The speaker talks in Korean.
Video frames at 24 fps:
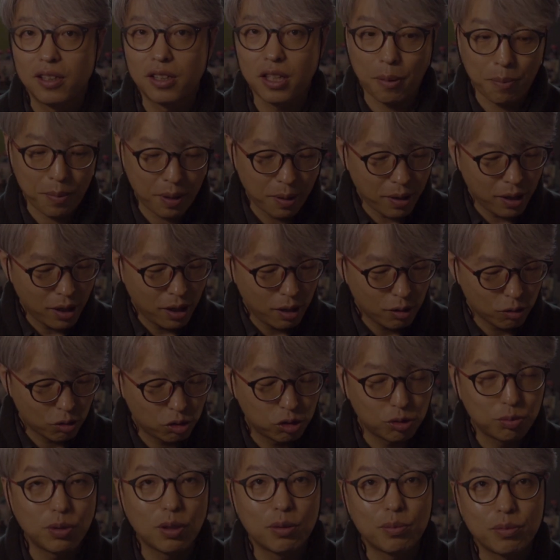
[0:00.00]
그다음에
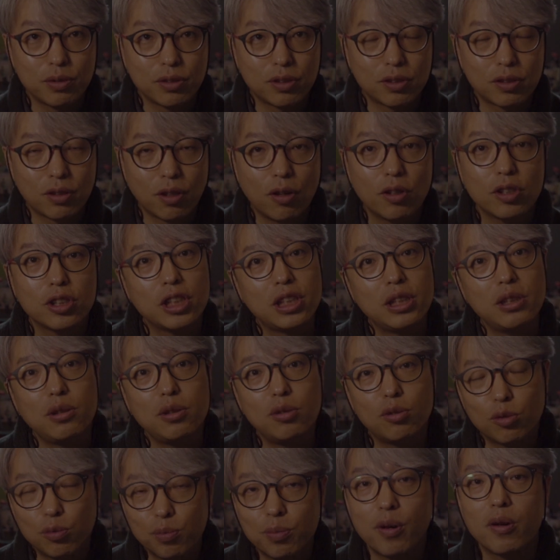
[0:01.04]
9번부터
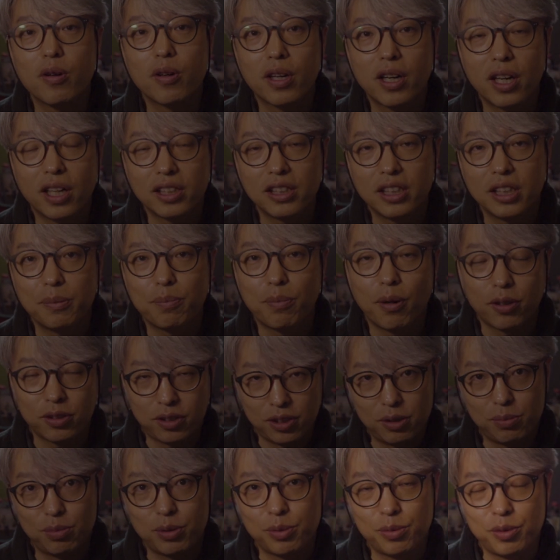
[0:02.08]
16번까지
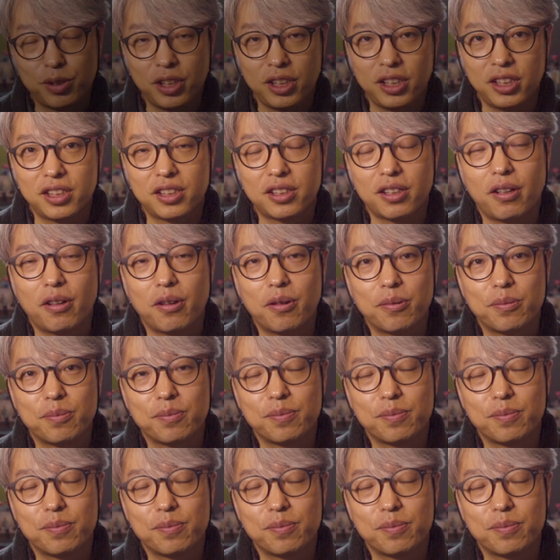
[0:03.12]
버스 부분이 있어요.